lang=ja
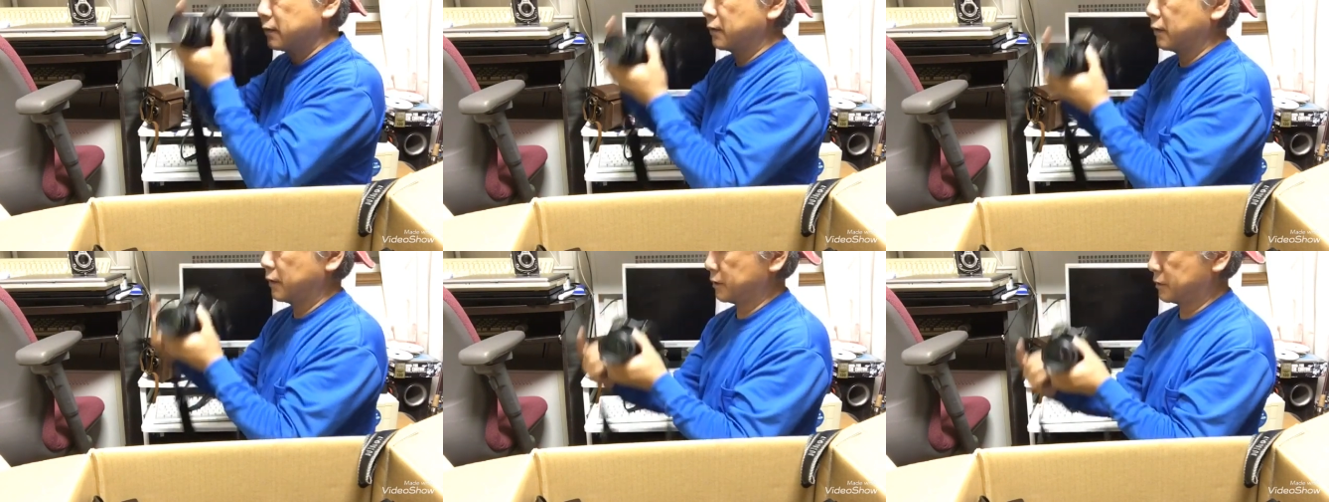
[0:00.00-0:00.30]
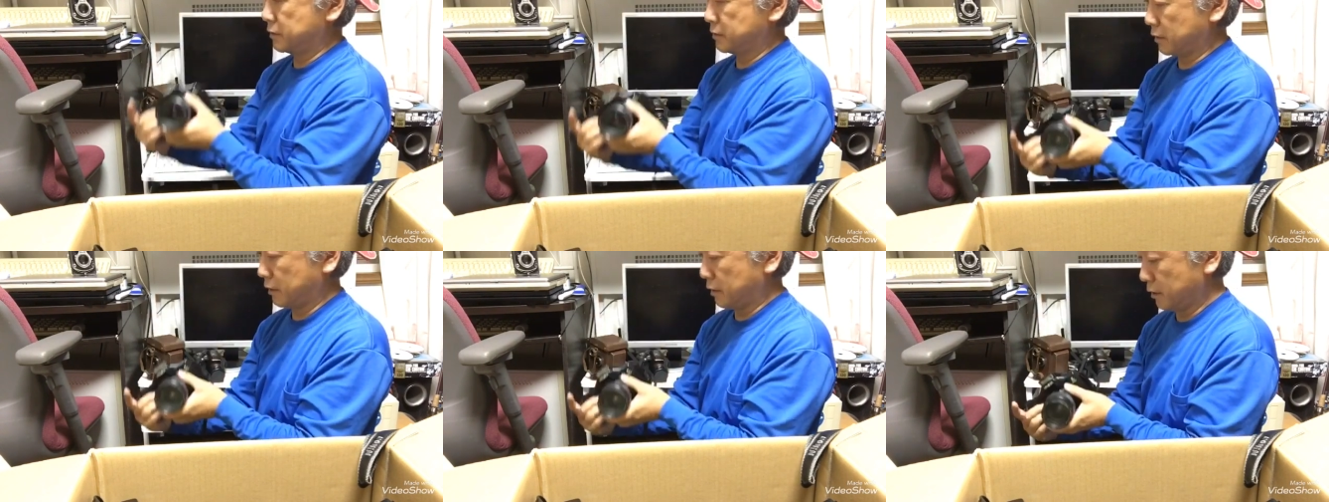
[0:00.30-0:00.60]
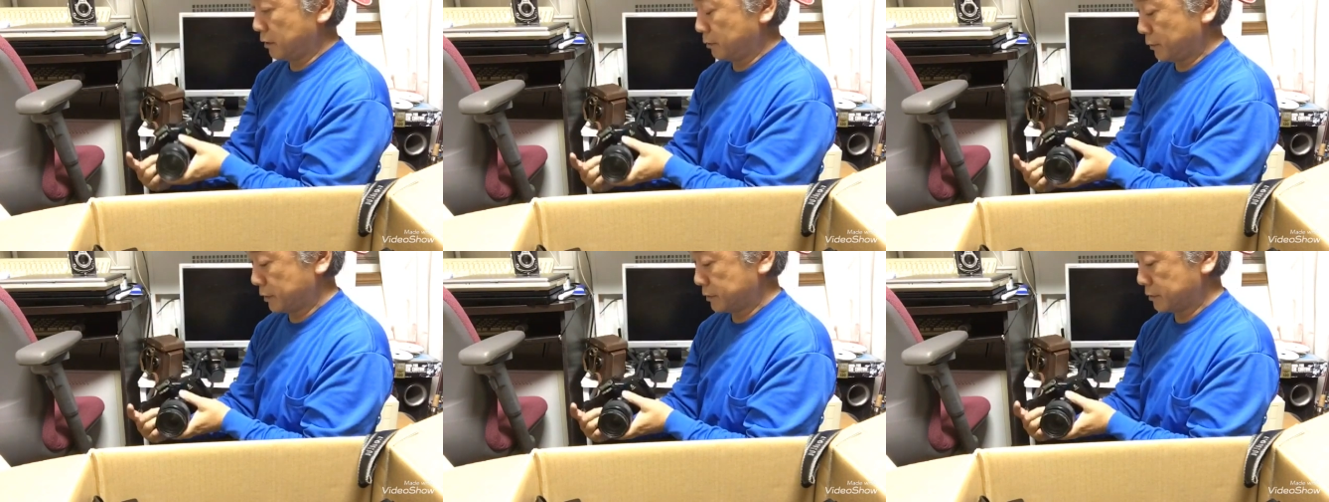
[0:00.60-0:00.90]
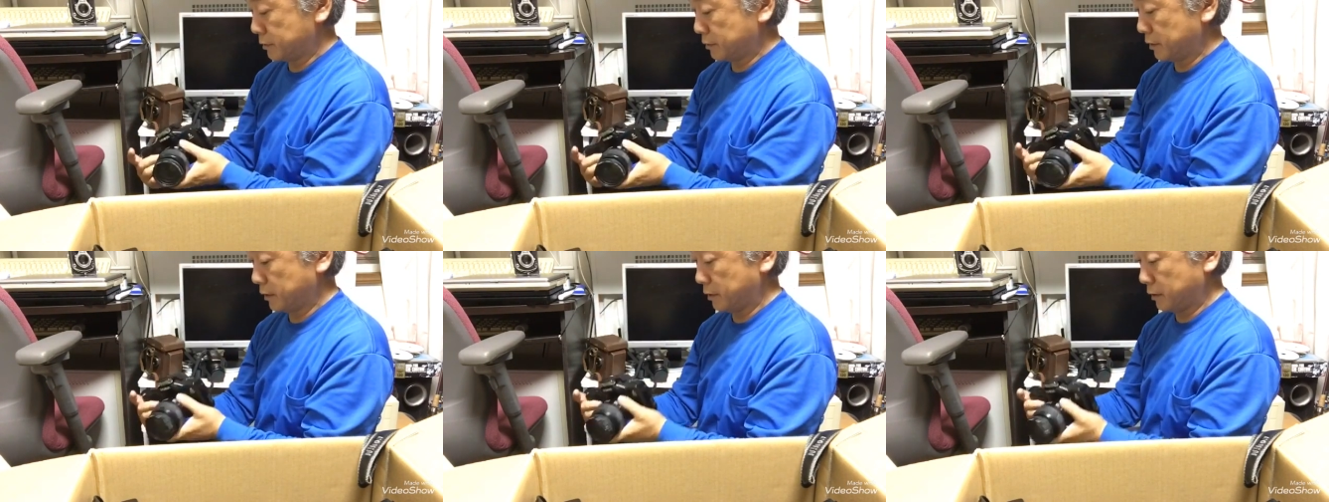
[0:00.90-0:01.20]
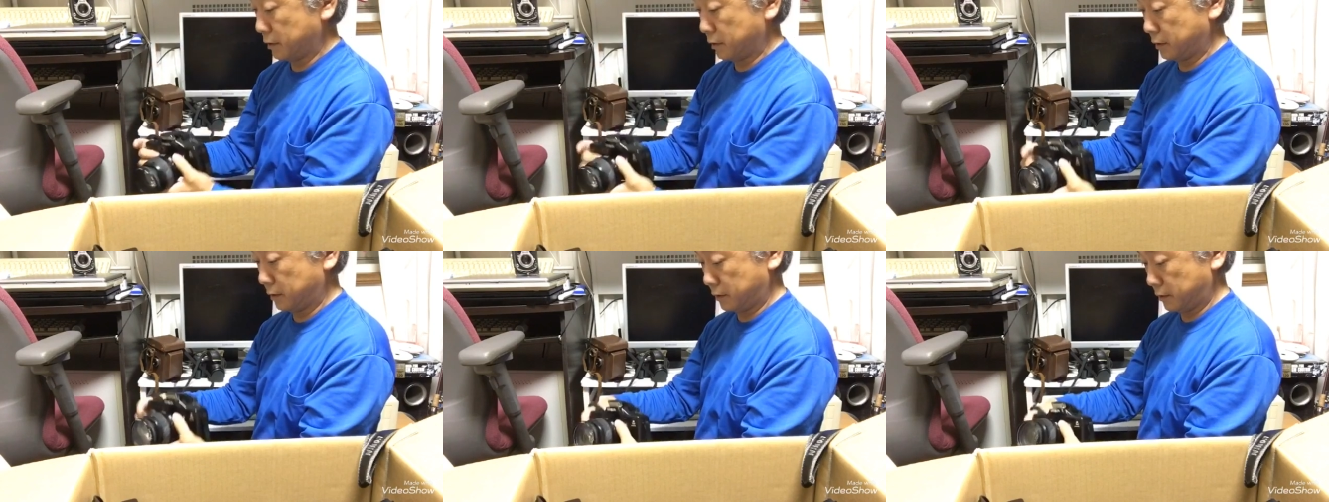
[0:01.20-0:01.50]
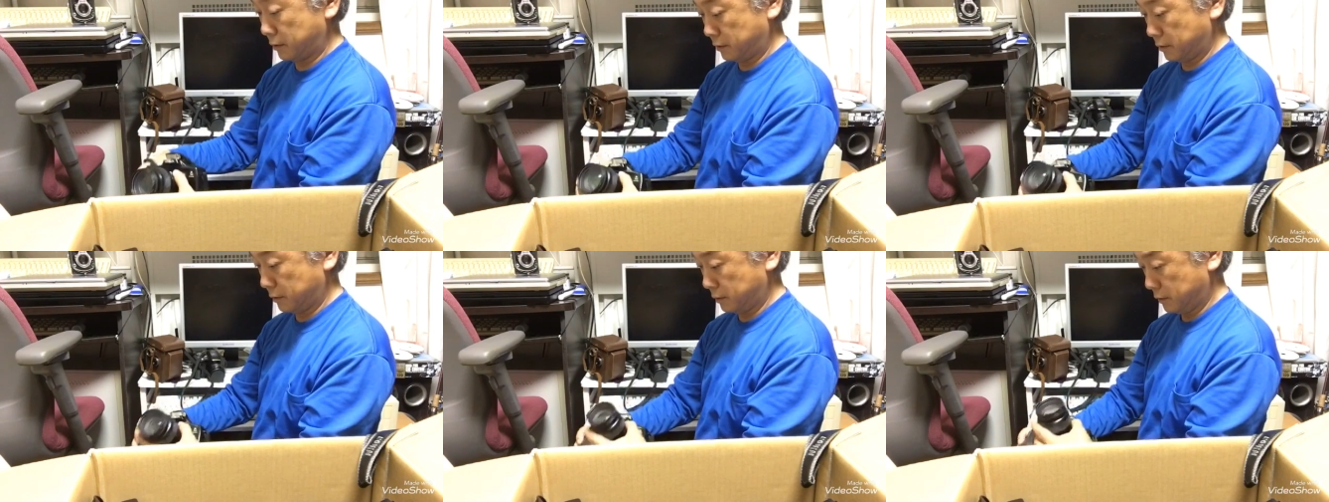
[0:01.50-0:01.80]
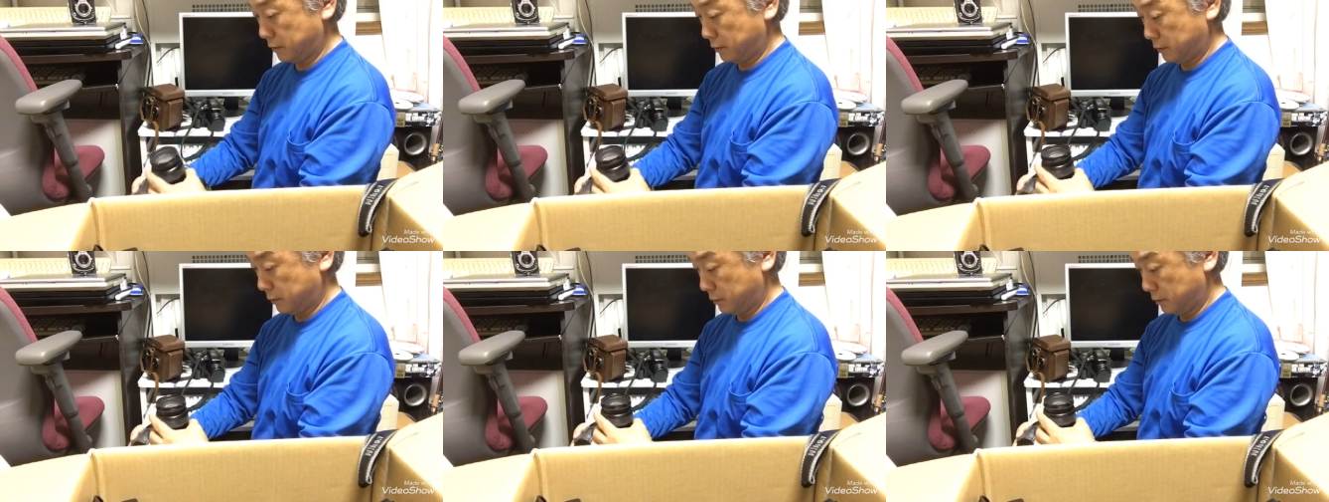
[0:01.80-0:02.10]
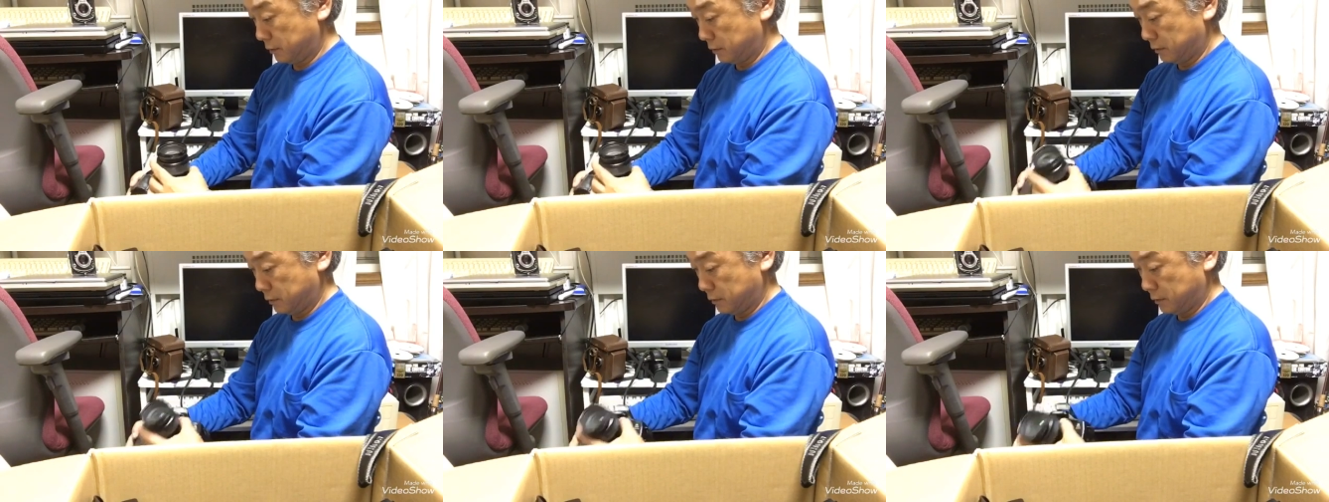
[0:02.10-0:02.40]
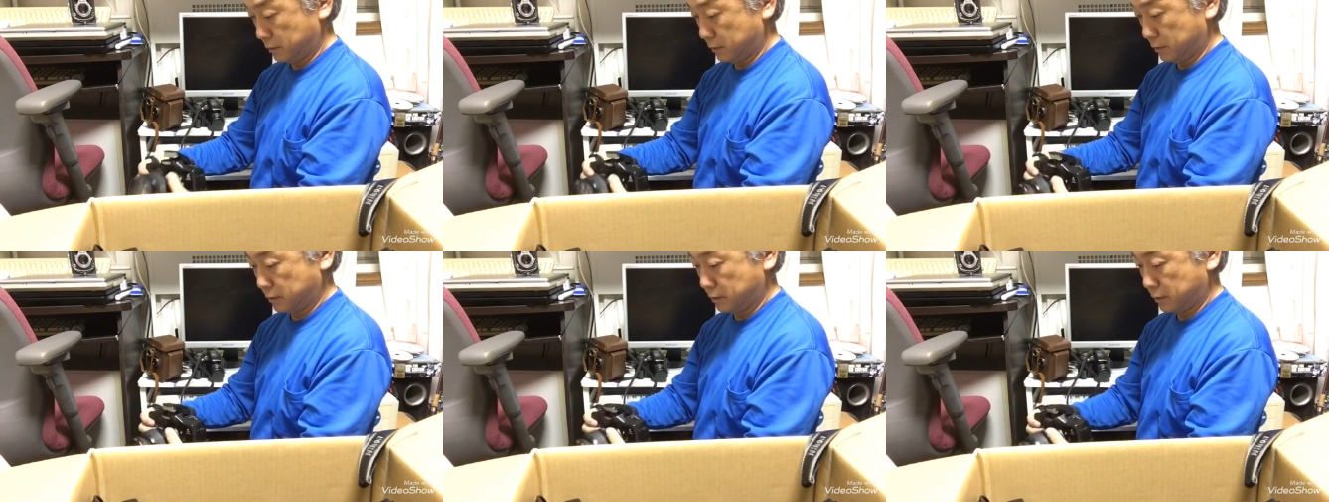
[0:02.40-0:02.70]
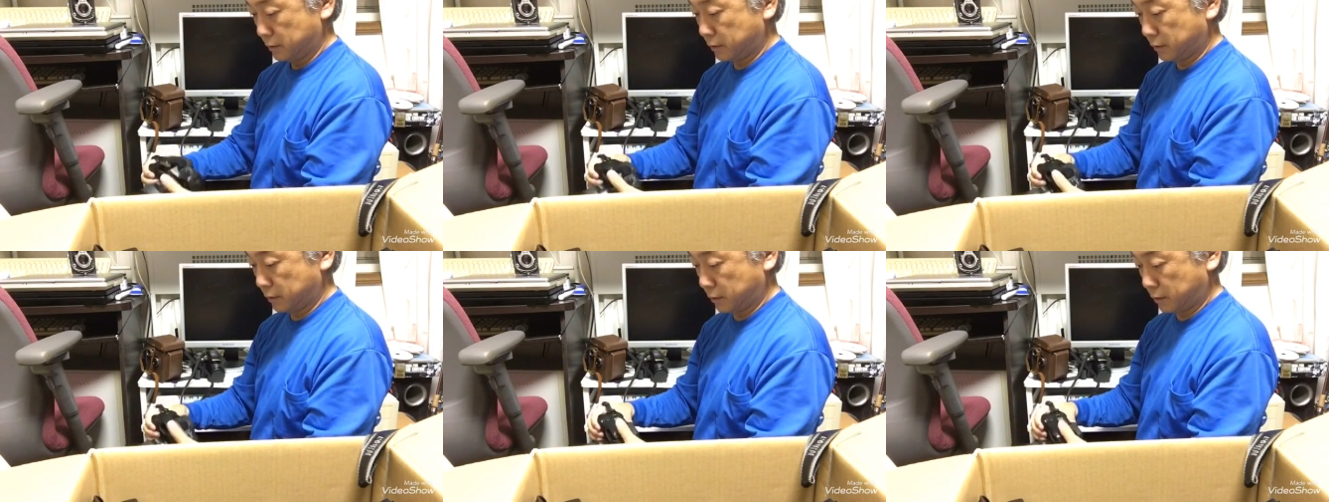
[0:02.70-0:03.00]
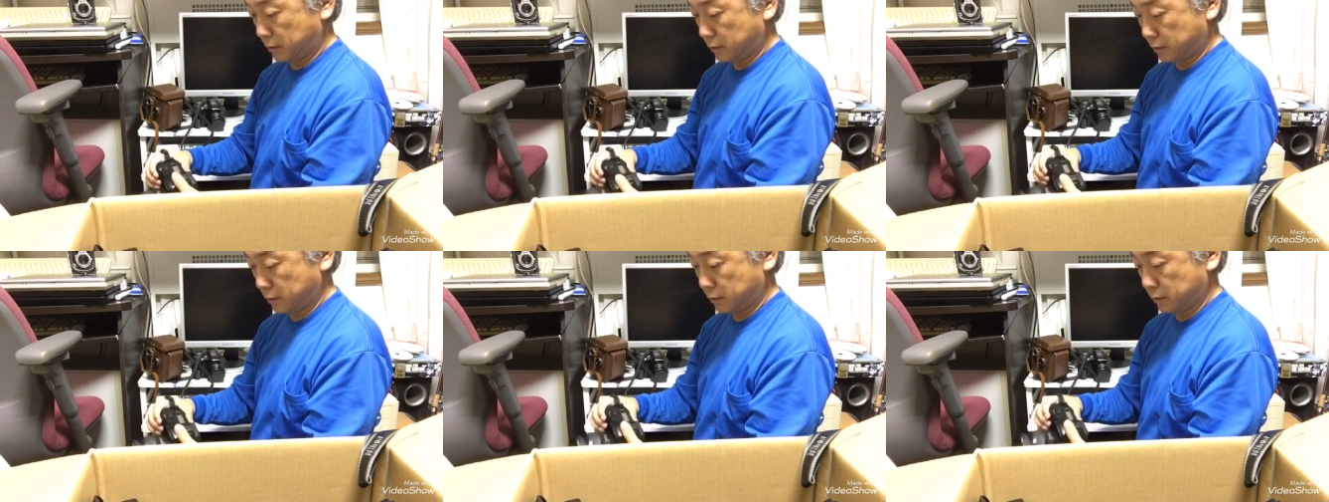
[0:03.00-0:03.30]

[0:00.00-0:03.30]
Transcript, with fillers: はい使えますねただ